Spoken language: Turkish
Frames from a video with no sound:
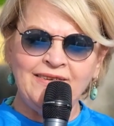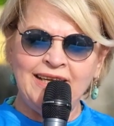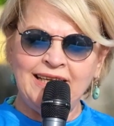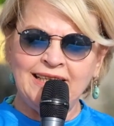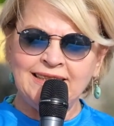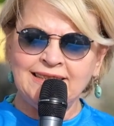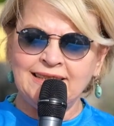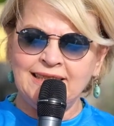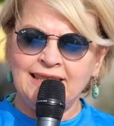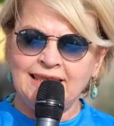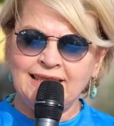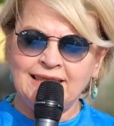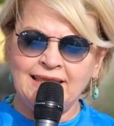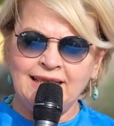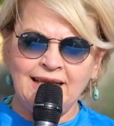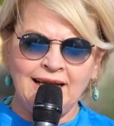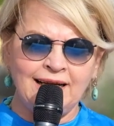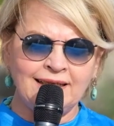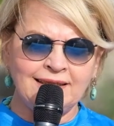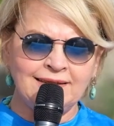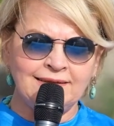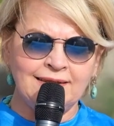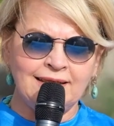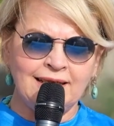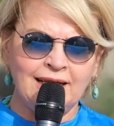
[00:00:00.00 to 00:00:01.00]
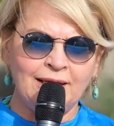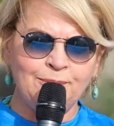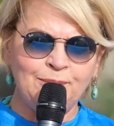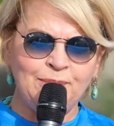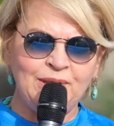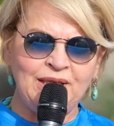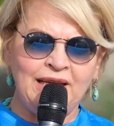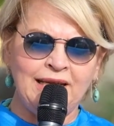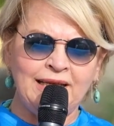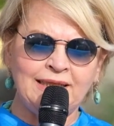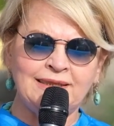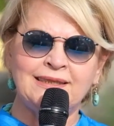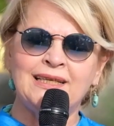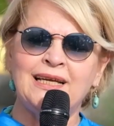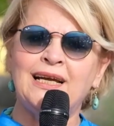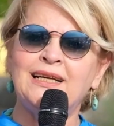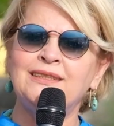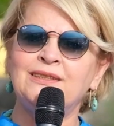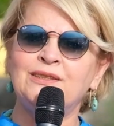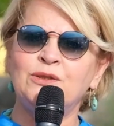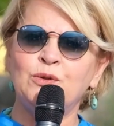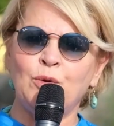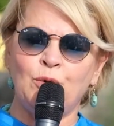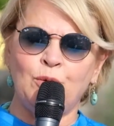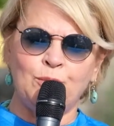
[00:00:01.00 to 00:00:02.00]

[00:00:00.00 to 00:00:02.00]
ve esnekliği artıran bir egzersiz